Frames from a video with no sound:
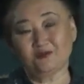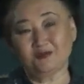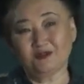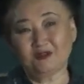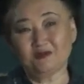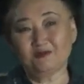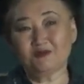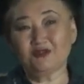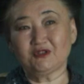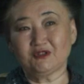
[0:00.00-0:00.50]

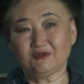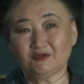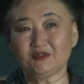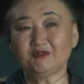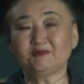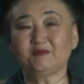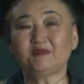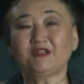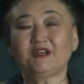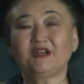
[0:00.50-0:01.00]
потому что вот
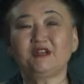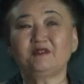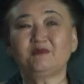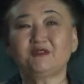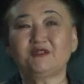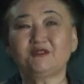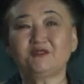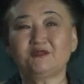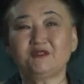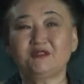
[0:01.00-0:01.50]
смотрели
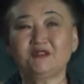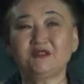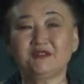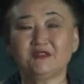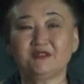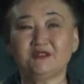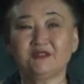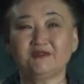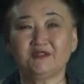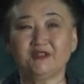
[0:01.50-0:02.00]
мои студенты
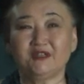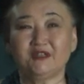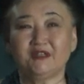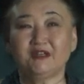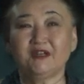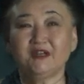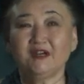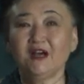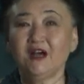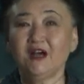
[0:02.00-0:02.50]
и говорили,